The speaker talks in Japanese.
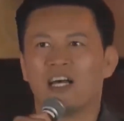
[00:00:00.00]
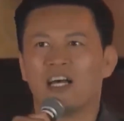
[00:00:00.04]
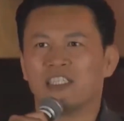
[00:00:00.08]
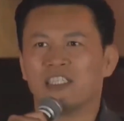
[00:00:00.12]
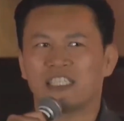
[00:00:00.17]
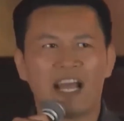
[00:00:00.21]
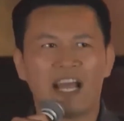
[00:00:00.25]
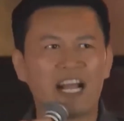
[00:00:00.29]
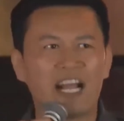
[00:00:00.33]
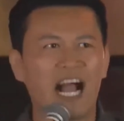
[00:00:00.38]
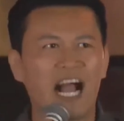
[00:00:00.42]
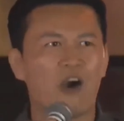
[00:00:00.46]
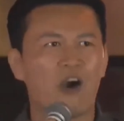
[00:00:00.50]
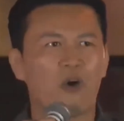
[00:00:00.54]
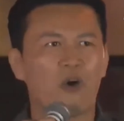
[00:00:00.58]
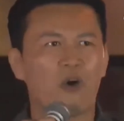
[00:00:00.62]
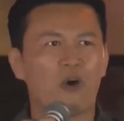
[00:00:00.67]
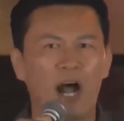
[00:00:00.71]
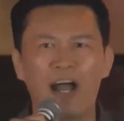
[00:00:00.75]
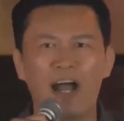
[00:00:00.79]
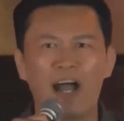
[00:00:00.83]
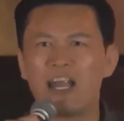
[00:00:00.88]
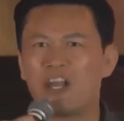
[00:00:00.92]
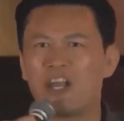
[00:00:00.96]
世界を
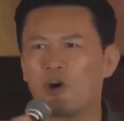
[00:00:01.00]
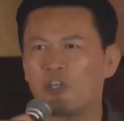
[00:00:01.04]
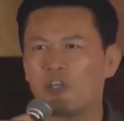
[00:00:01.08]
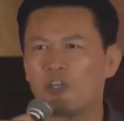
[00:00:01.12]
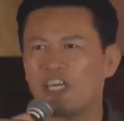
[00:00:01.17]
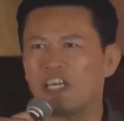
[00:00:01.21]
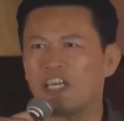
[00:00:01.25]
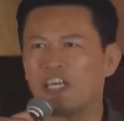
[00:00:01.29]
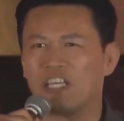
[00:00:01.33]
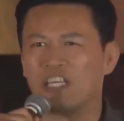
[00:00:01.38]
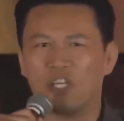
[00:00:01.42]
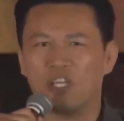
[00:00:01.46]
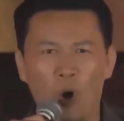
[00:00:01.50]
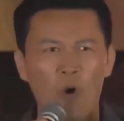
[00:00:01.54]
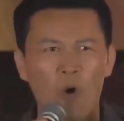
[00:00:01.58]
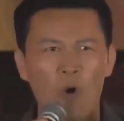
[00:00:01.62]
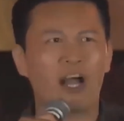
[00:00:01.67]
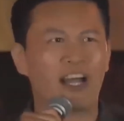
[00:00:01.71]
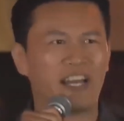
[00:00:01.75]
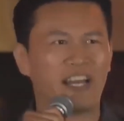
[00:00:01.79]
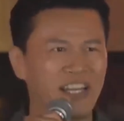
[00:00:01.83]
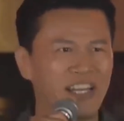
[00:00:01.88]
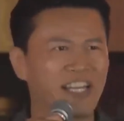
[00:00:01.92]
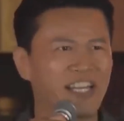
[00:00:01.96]
変えるように日本
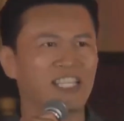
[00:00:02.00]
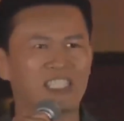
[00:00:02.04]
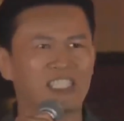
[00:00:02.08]
がリーダー